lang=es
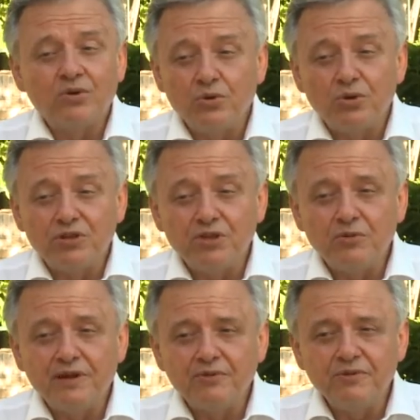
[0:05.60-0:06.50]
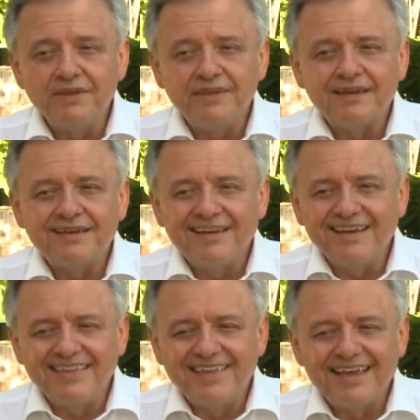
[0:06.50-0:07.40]
colorido a la vida, que
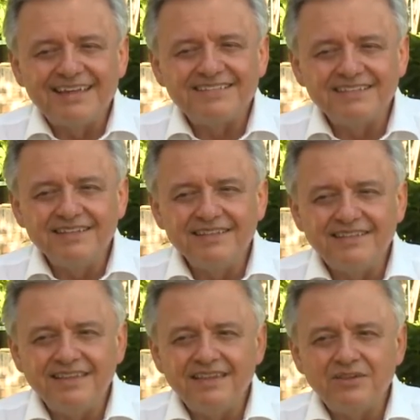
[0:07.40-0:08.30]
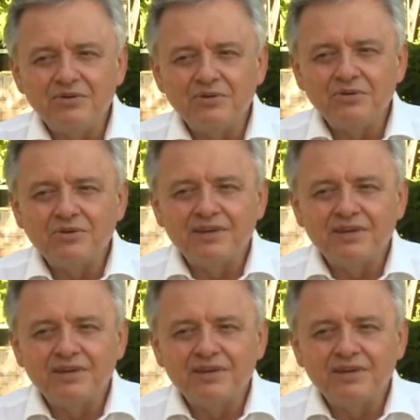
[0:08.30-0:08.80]
le da sentido,